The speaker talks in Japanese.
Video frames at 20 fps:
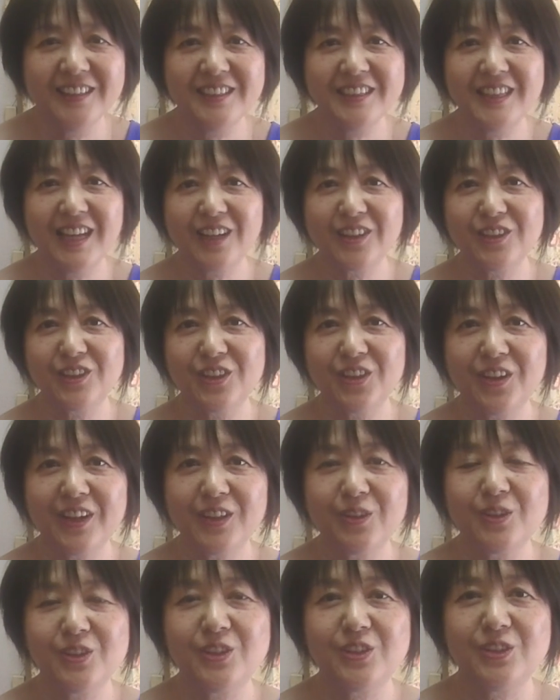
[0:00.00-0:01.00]
自宅と
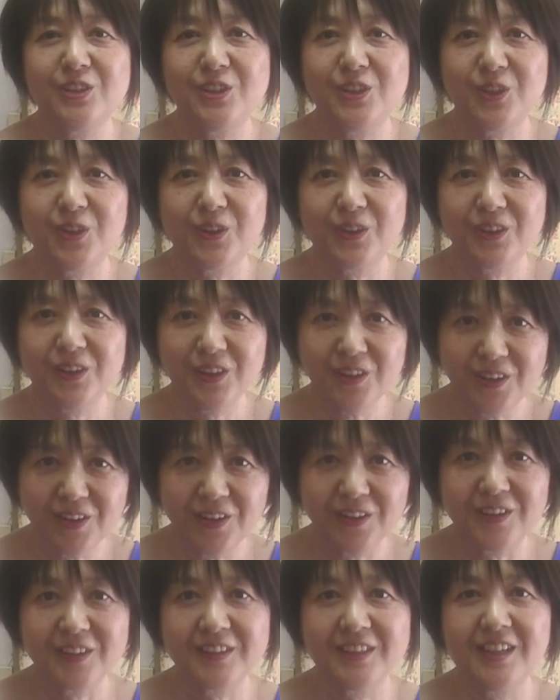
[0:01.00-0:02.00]
あと出張
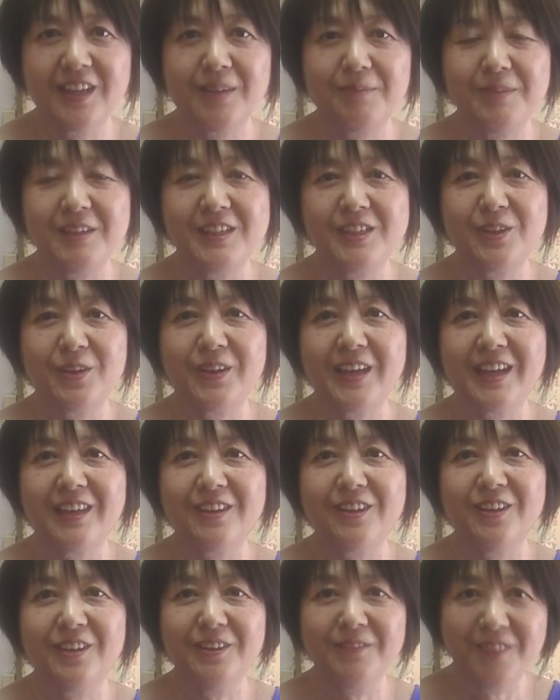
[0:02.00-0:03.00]
とセラピストを
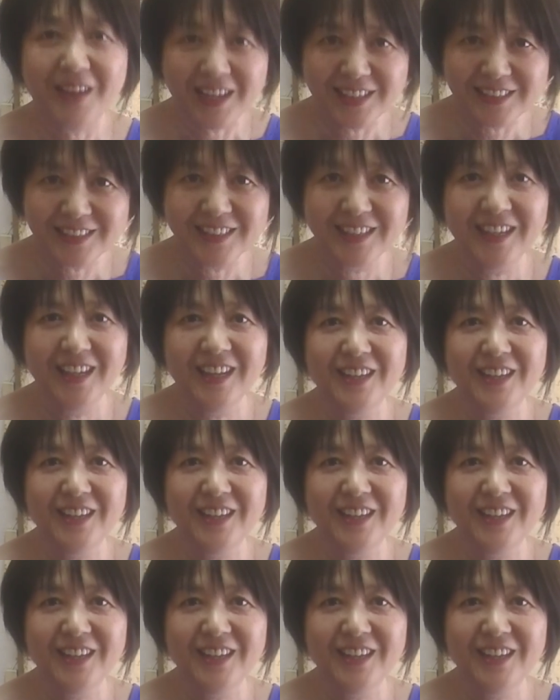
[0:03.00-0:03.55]
やっております。